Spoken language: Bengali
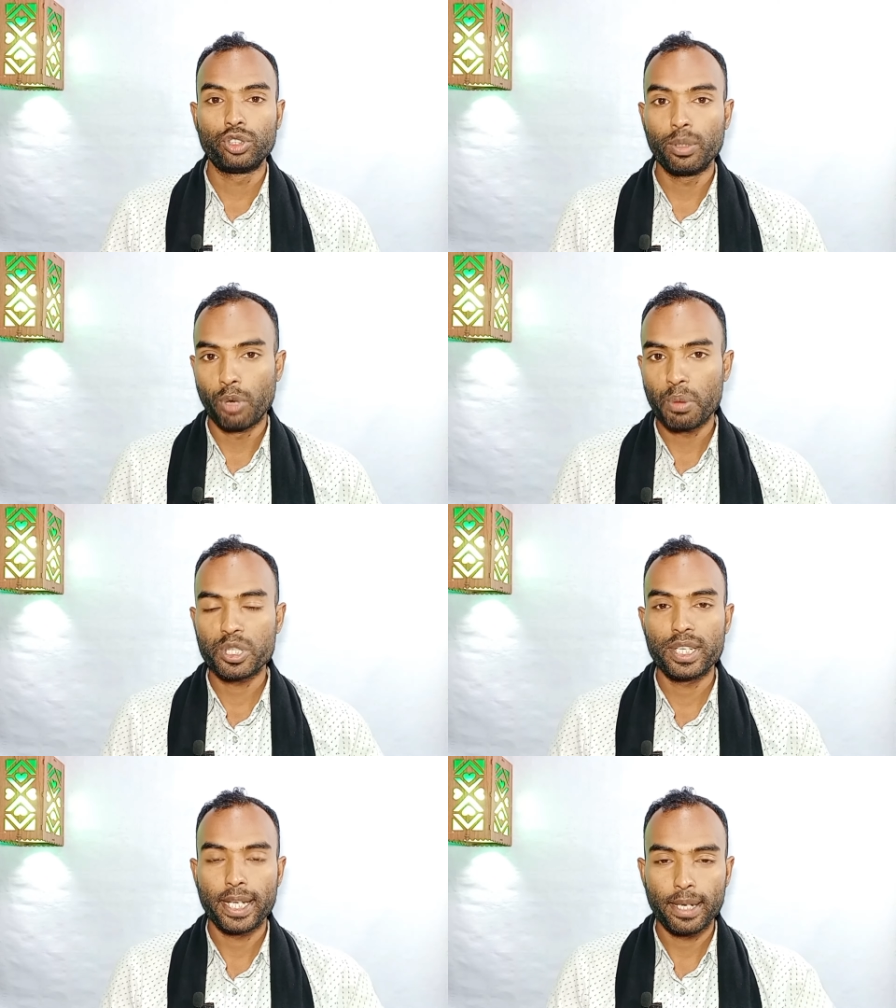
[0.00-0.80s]
যদি
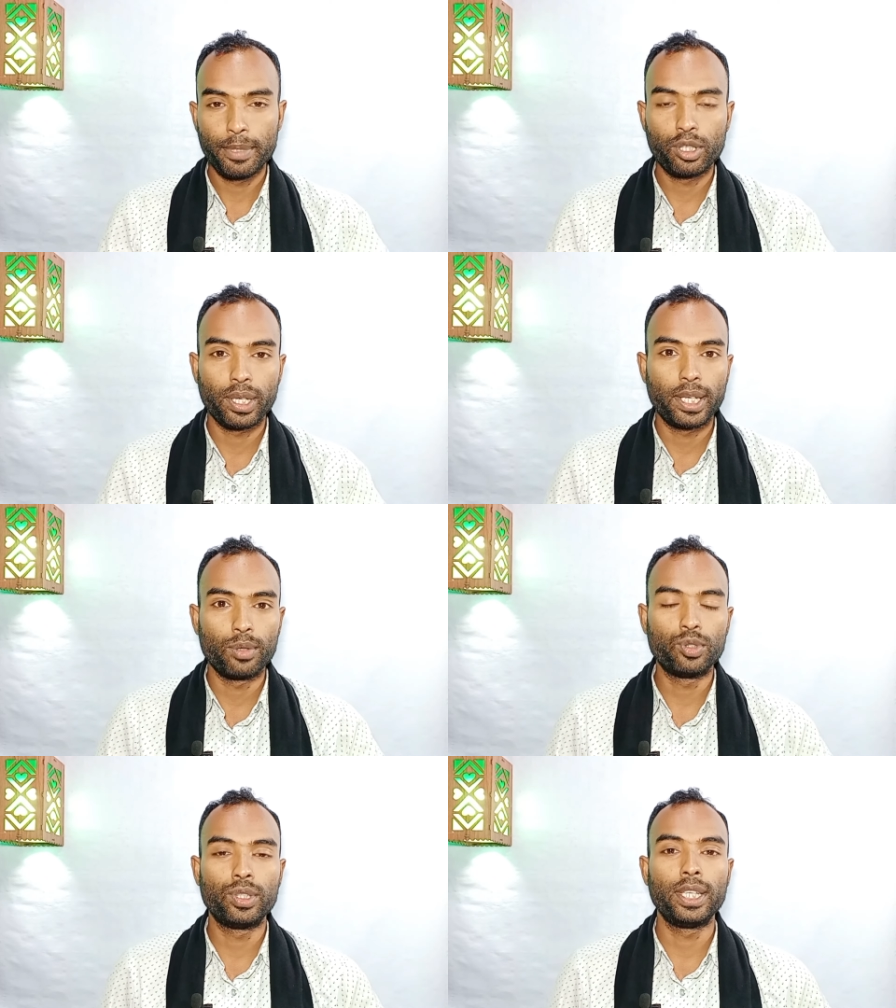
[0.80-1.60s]
ময়মনসিংহের ভিতরে
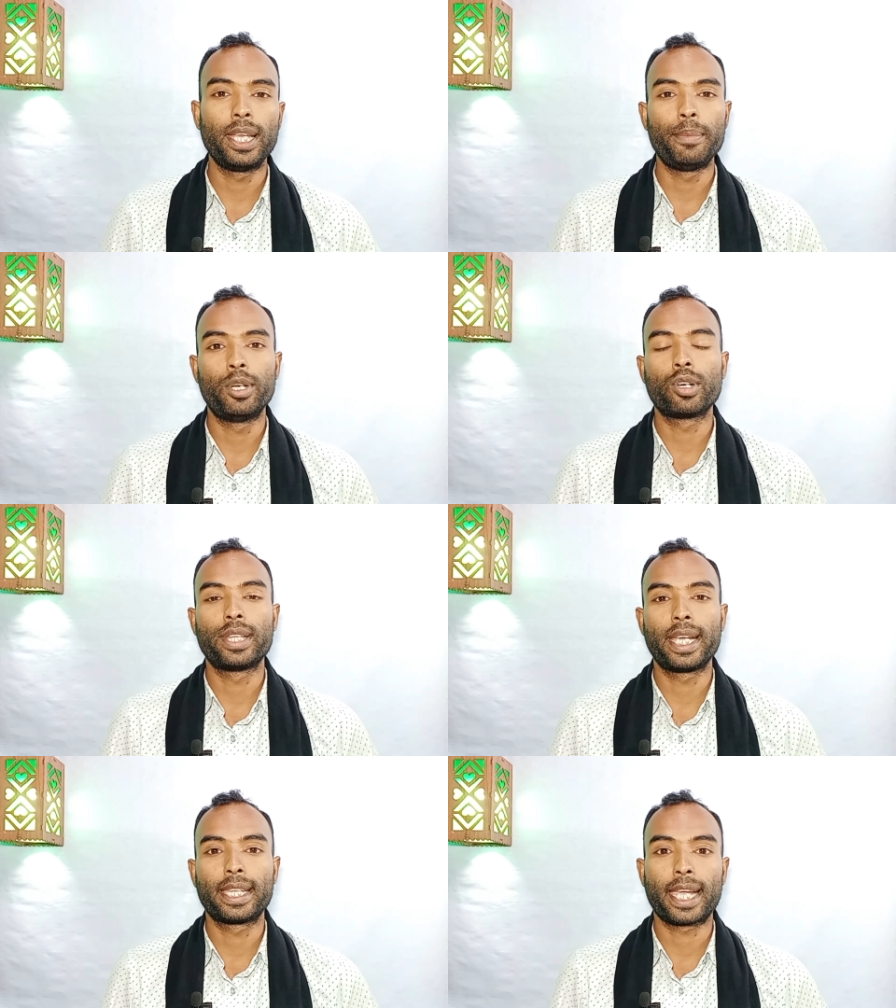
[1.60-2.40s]
কেউ যদি এই
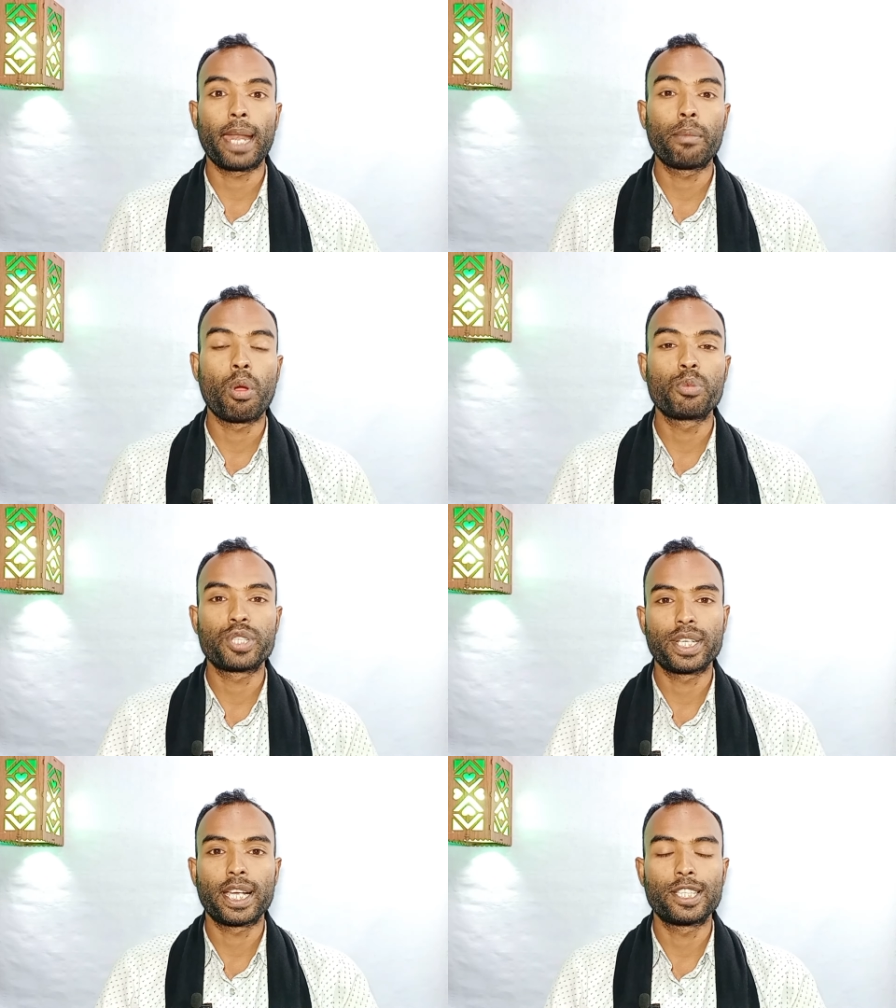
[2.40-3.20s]
ভিডিওটা দেখে থাকেন
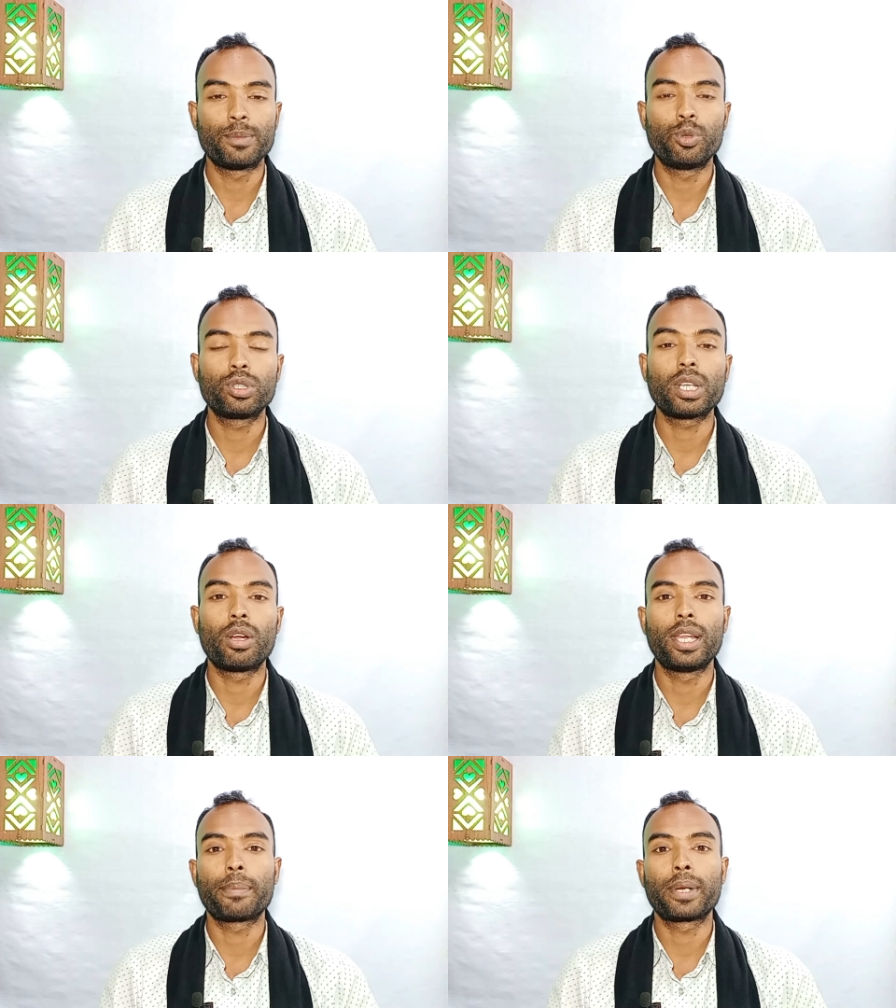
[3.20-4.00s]
ময়মনসিংহ গাজীপুর
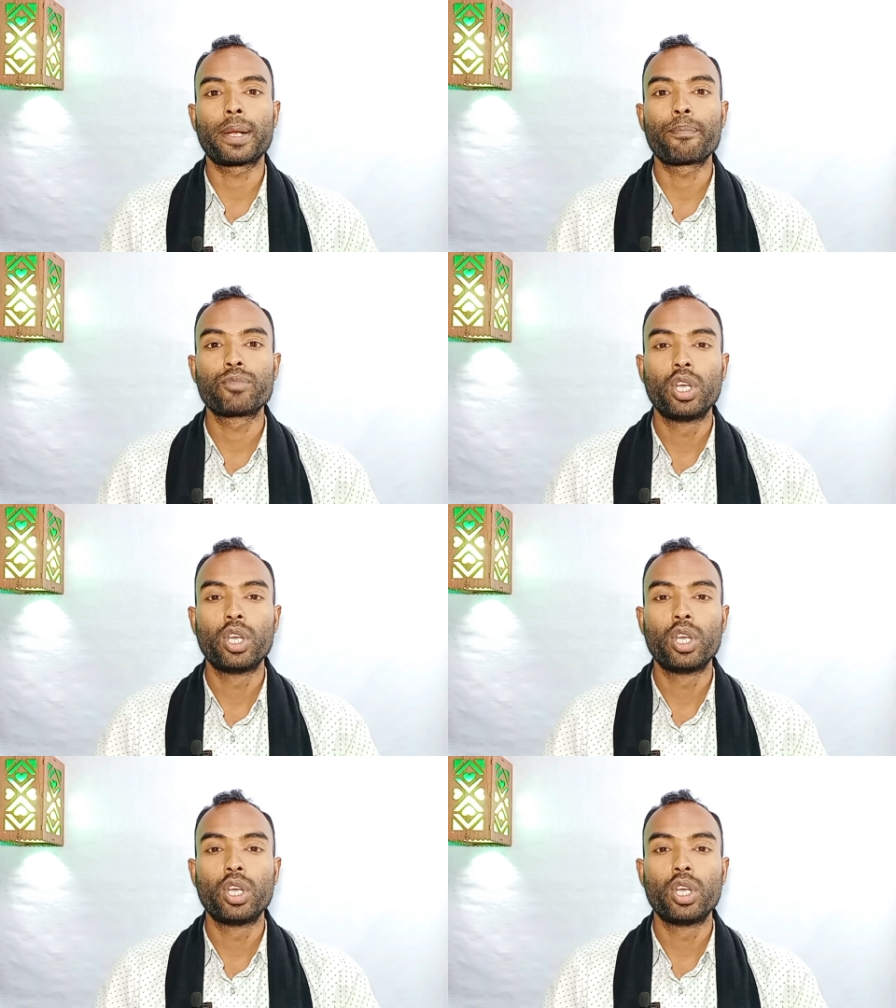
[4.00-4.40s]
তাহলে আপনারা